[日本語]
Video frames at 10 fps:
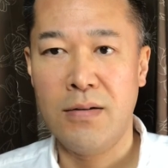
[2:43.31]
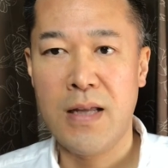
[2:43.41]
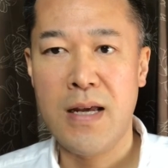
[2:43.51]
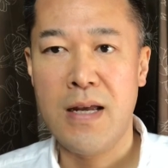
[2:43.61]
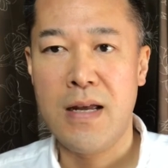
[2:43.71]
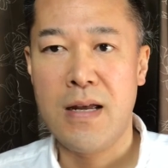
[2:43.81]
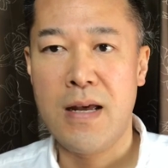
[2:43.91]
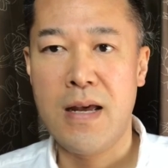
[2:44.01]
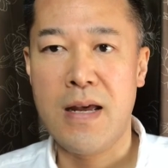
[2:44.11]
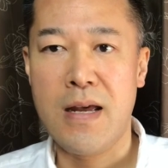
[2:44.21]
で、
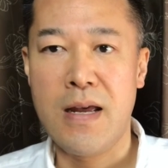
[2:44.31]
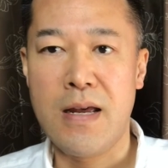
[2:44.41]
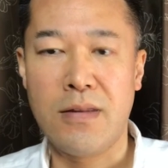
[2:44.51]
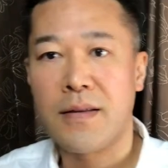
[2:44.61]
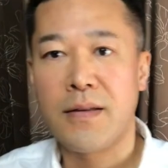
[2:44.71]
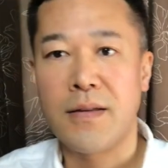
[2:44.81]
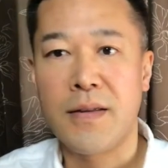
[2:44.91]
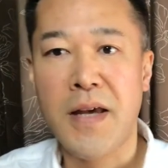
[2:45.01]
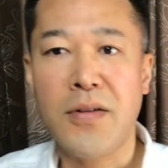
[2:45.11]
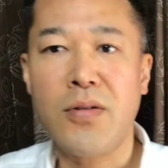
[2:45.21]
えーと、と
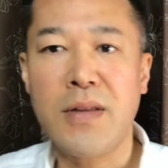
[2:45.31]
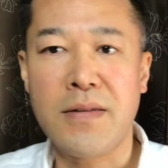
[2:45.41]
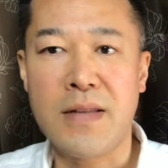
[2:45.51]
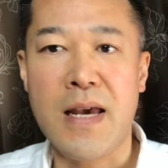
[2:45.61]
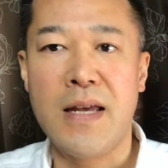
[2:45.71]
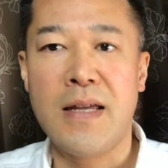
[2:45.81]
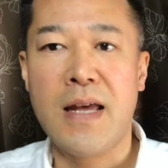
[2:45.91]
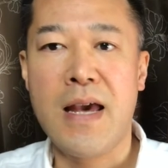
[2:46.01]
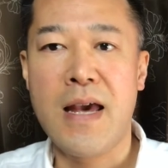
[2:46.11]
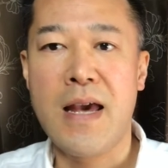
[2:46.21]
結局ですね、
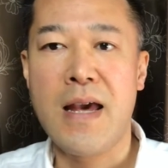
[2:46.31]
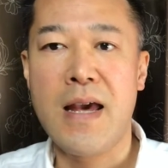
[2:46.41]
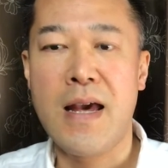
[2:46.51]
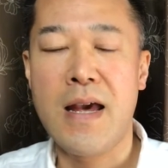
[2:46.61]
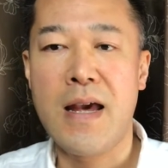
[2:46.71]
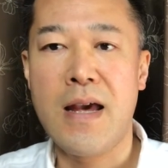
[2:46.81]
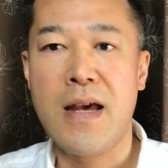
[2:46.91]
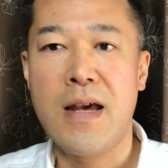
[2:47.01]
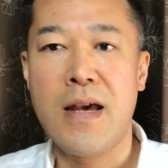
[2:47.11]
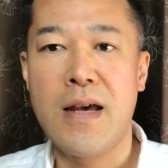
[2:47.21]

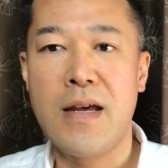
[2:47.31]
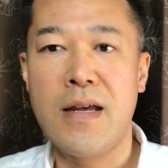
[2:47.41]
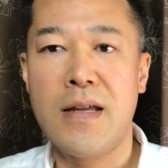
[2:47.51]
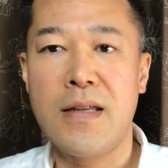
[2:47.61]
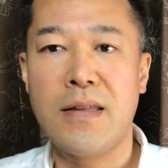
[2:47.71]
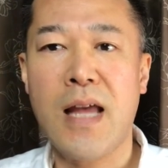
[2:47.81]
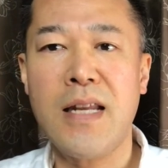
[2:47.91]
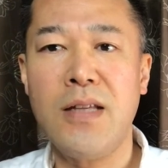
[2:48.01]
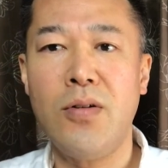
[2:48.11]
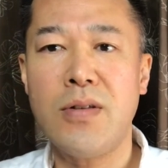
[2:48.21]
えーえー、他
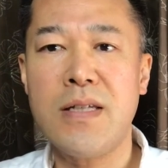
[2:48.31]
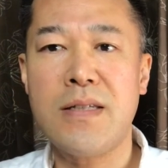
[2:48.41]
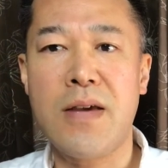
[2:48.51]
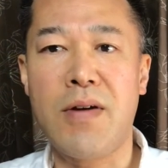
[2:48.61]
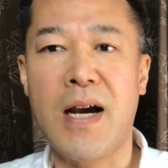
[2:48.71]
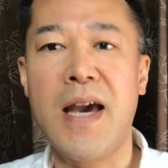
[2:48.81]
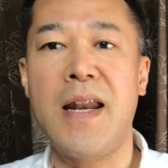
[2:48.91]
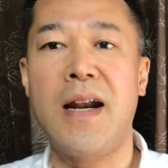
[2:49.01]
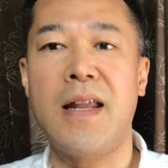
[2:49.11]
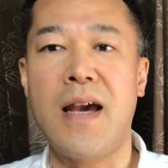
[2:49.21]
人の人生は変え
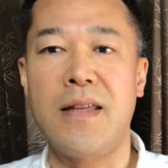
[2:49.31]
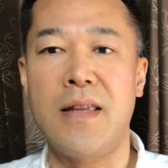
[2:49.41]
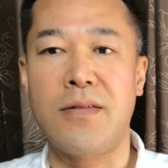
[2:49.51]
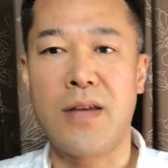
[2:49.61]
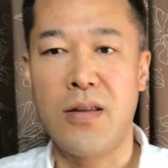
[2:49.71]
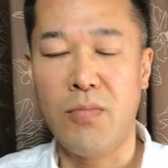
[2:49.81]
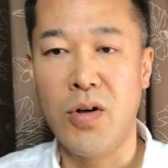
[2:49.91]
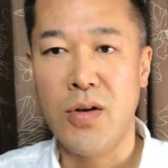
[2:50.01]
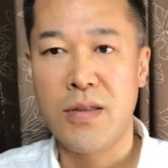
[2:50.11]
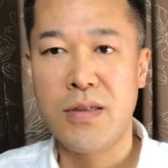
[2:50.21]
られないんですけど
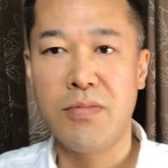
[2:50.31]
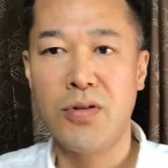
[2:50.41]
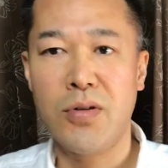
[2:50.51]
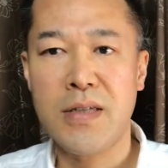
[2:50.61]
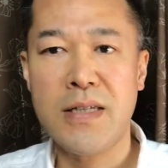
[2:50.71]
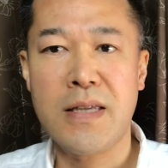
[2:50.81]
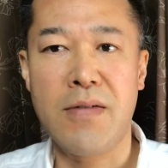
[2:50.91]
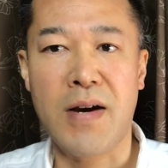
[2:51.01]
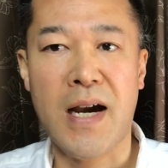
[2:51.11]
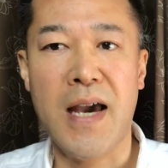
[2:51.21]
も自分の人生
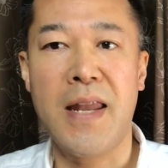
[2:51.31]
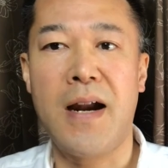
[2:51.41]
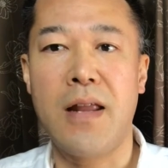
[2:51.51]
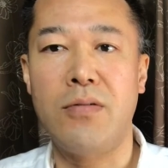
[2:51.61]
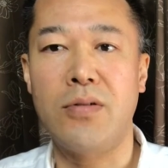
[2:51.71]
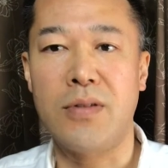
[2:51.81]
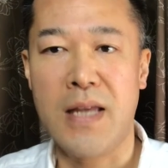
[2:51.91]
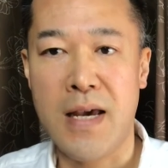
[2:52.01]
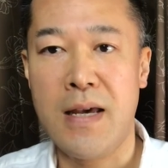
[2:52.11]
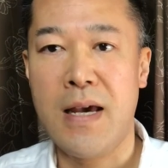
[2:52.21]
は変えられるん
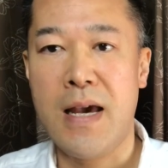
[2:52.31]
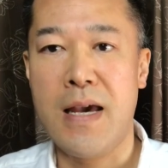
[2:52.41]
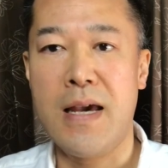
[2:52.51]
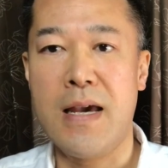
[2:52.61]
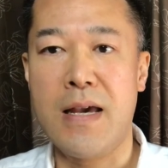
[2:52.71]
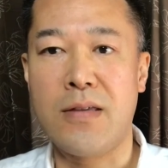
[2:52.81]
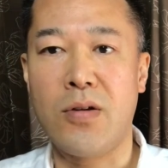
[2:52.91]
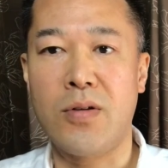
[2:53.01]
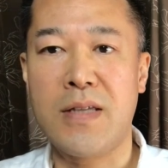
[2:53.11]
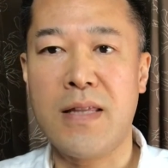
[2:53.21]
で、えー、
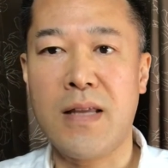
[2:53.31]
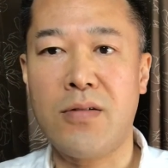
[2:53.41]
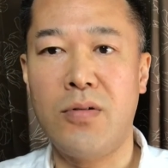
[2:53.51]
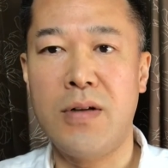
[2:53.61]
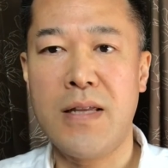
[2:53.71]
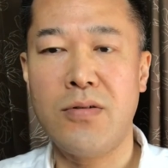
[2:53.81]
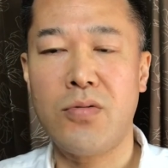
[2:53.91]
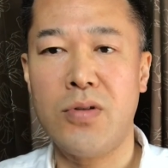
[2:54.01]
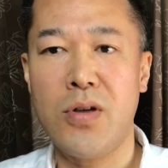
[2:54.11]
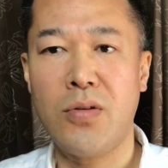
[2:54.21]
その選択の連
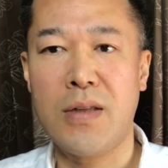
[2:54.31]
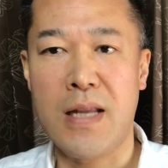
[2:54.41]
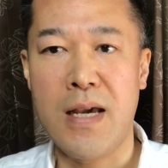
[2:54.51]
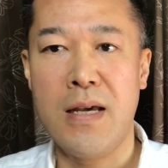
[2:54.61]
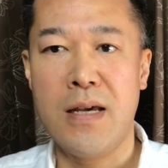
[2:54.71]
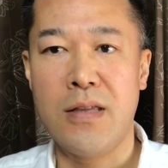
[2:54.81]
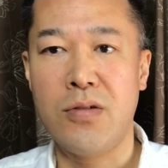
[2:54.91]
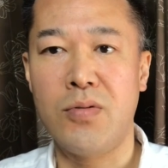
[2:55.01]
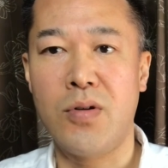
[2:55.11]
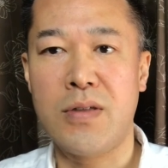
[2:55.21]
続によってね
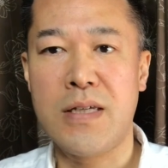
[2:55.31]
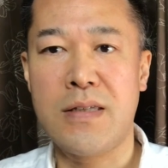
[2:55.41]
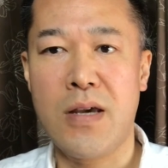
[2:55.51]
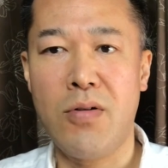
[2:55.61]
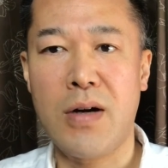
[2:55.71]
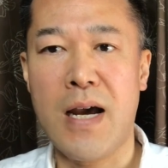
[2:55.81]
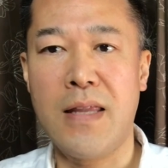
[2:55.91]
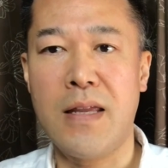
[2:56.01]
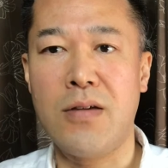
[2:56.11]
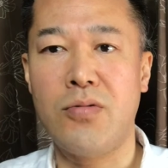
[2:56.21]
自分の人生を変え
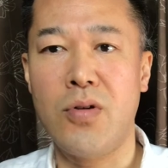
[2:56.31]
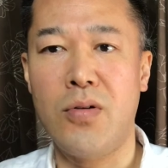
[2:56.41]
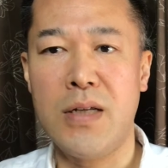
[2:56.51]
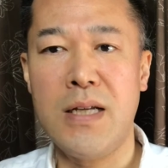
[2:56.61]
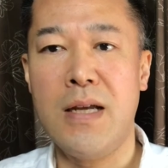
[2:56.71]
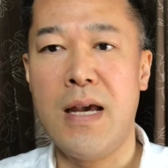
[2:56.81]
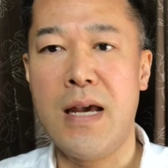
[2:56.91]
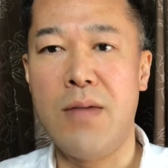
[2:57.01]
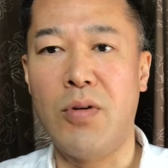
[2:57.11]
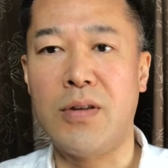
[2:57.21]
ていくように、
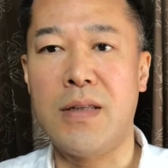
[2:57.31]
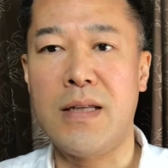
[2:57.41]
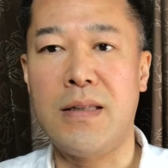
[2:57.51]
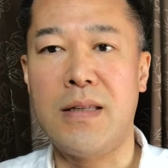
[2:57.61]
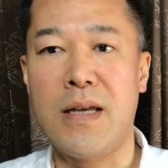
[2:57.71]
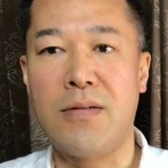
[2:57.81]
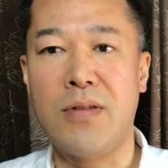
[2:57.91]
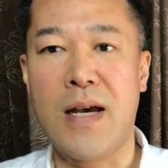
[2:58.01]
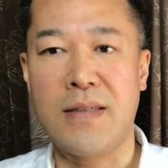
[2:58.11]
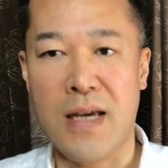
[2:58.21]
えー、持っていってく
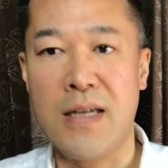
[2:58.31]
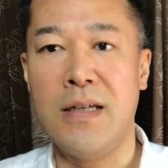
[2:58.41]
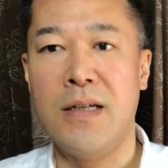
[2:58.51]
ださい。